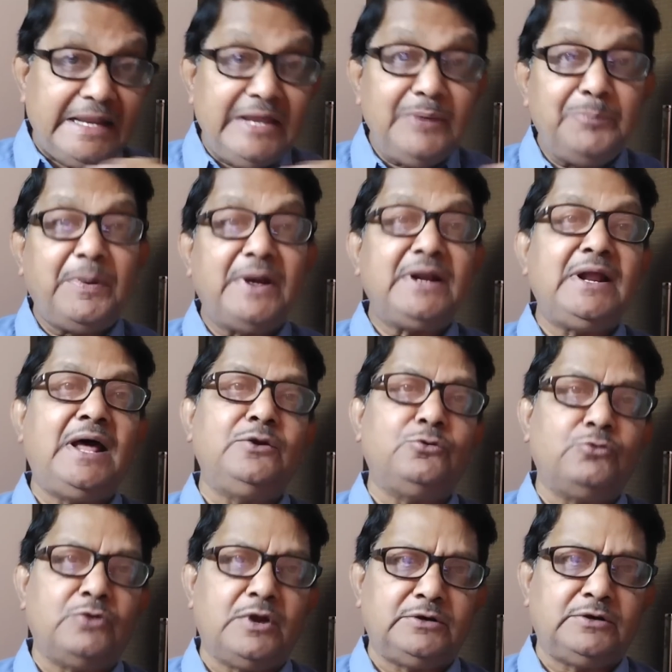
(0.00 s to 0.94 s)
రీపర్
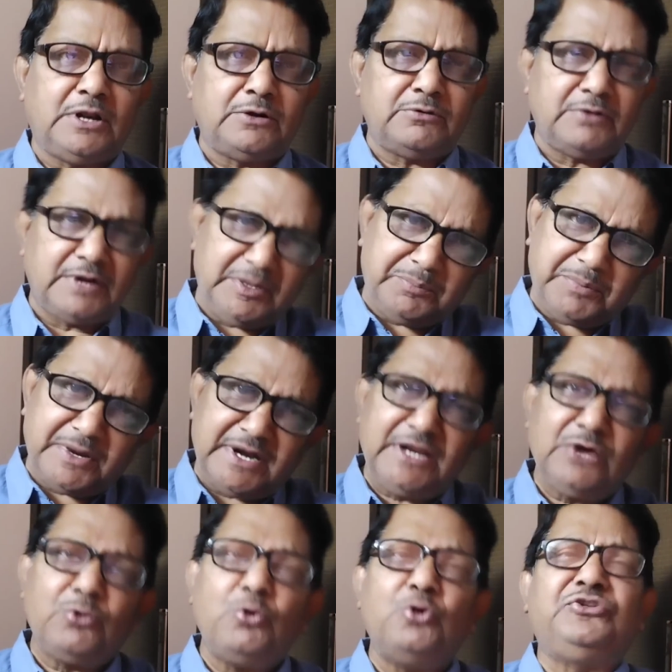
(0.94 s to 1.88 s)
అని కూడా అంటారు రీపర్
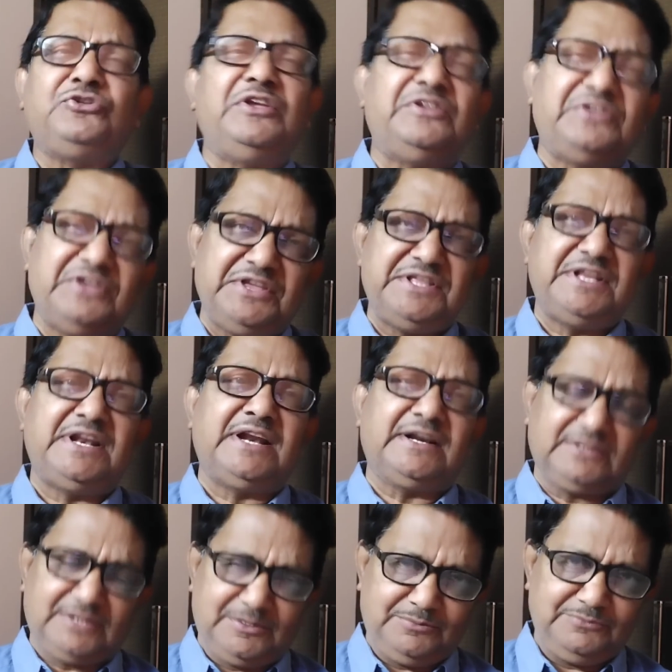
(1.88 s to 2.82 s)
అంటే కోసేసేది
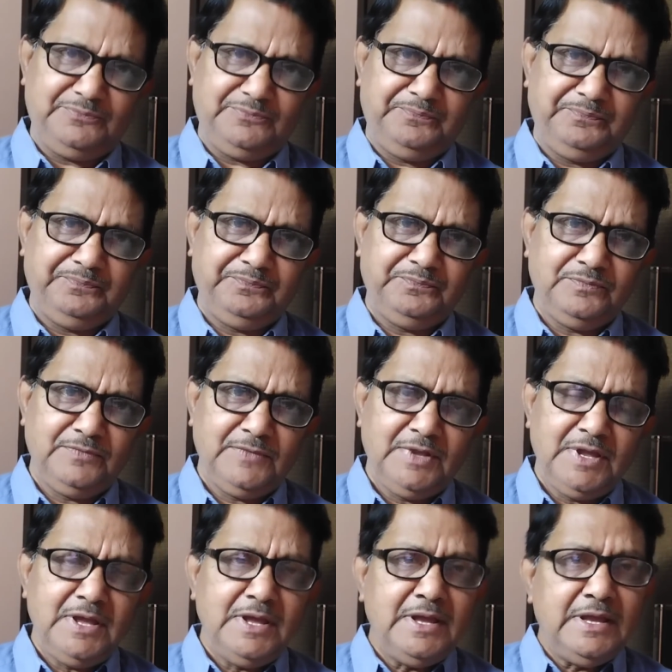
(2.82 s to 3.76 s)
అని అర్థం
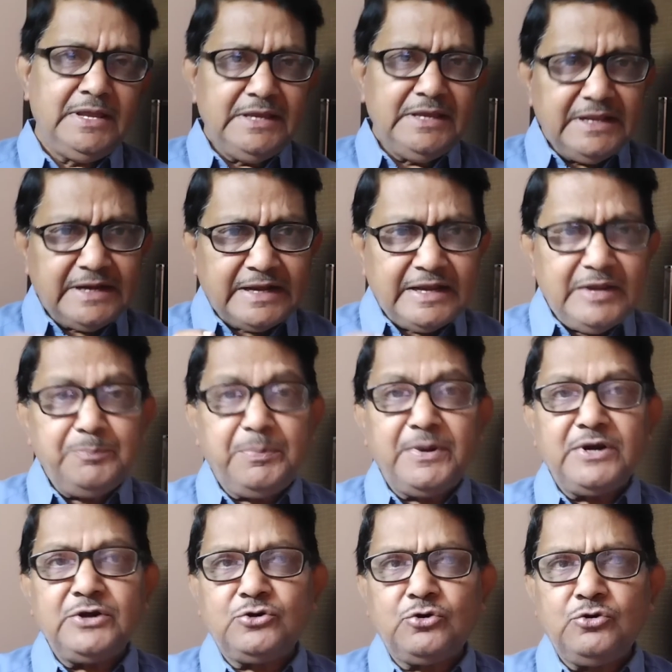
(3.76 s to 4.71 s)
ఈ
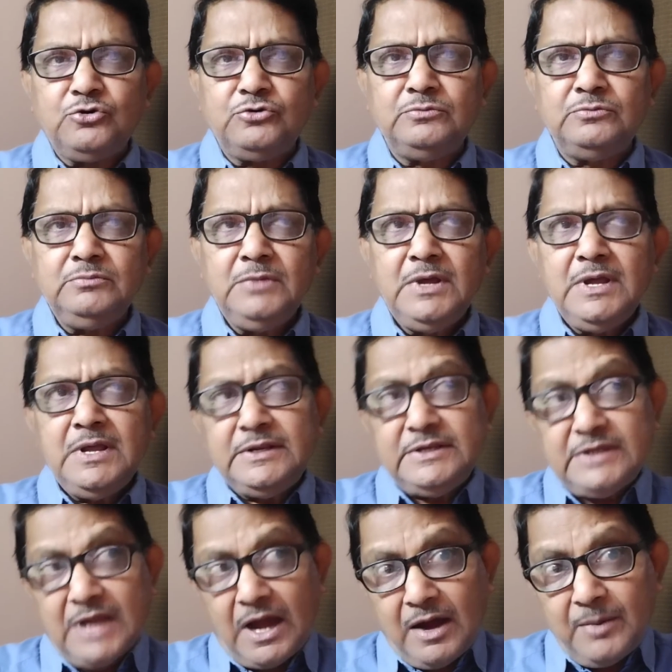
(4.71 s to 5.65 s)
రీపర్ డ్రోన్
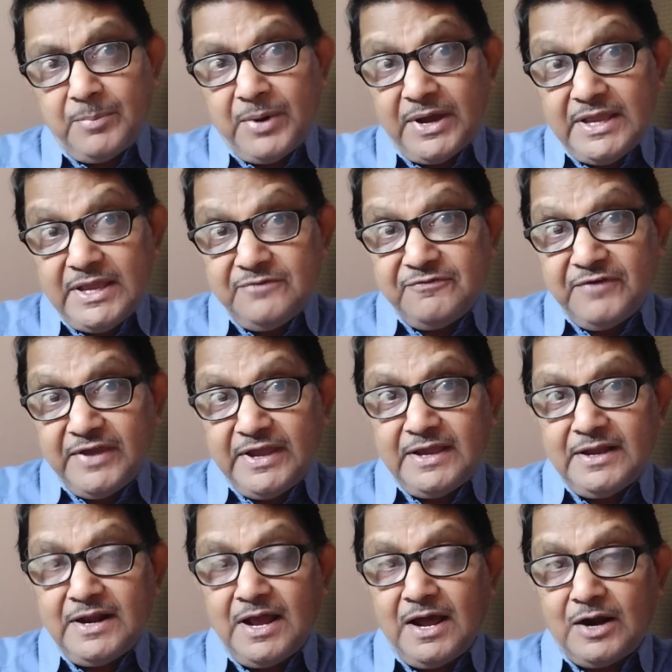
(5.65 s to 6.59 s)
యాభై
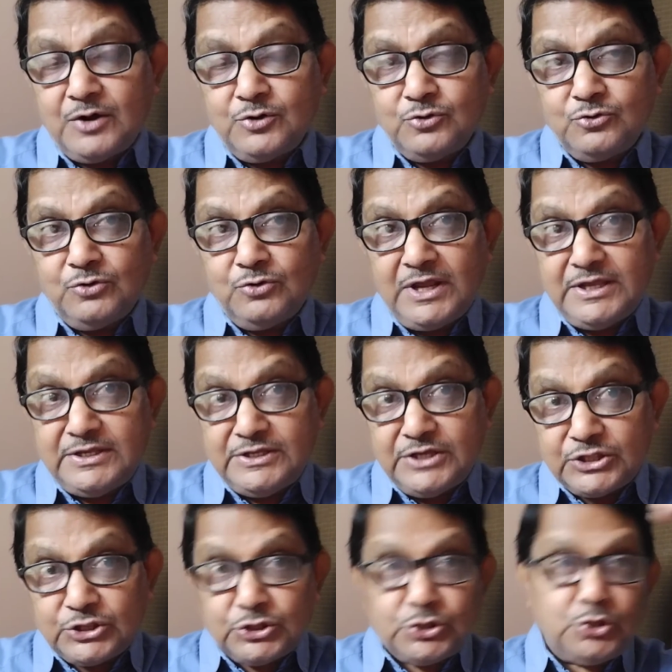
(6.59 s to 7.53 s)
వేల అడుగుల
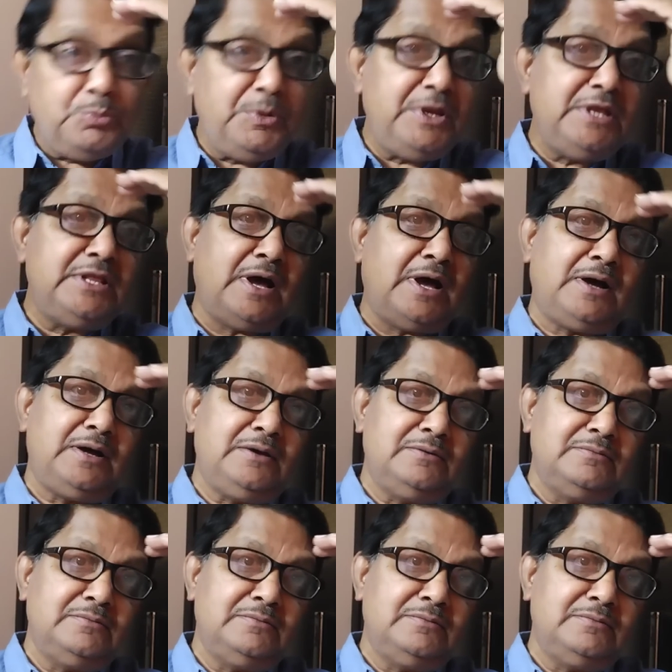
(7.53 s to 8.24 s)
ఎత్తు మీద